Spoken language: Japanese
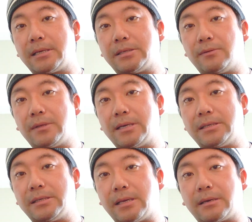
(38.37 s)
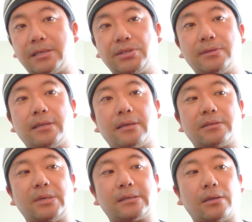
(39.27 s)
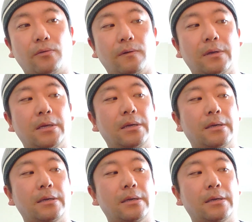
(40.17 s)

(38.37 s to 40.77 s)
東日本大震災から10年経ちますけど、